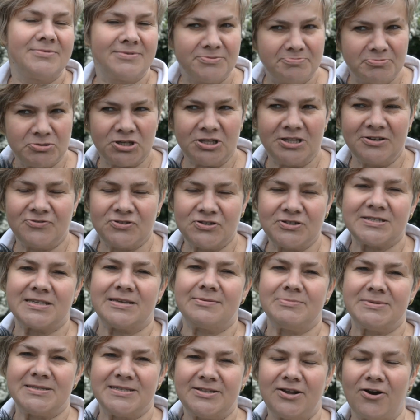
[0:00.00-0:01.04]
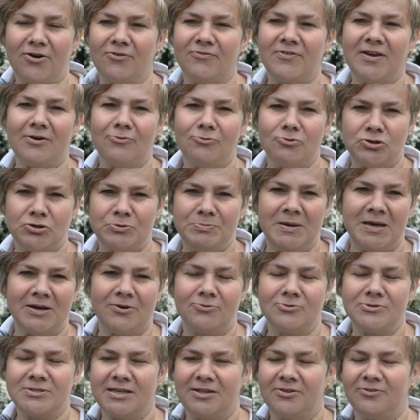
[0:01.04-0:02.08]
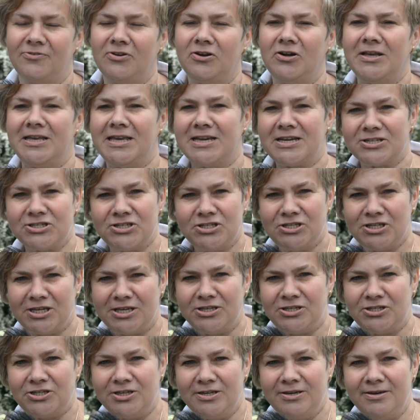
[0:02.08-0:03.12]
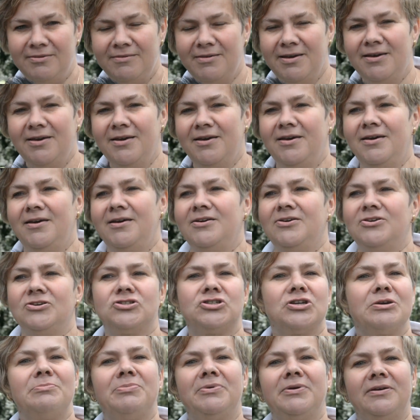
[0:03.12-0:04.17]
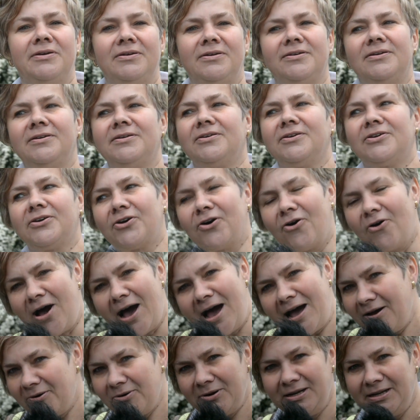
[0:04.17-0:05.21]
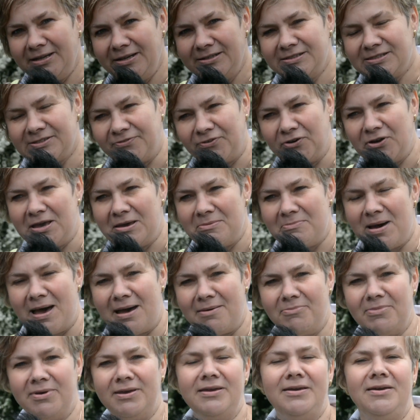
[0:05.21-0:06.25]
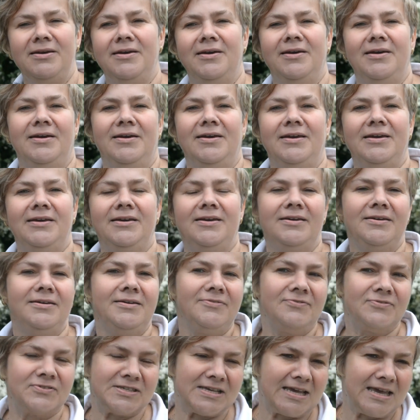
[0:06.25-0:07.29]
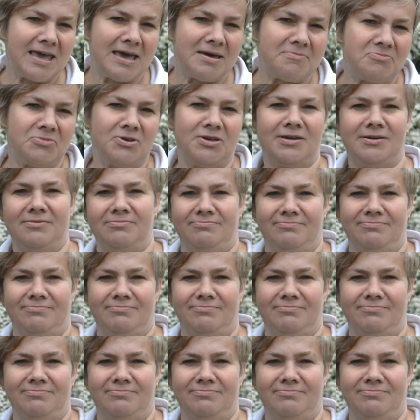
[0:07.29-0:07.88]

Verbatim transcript: Przede wszystkim zdrowia, uśmiechu, zadowolenia z dzieci, żeby kochali swoje mamy i wzajemnie.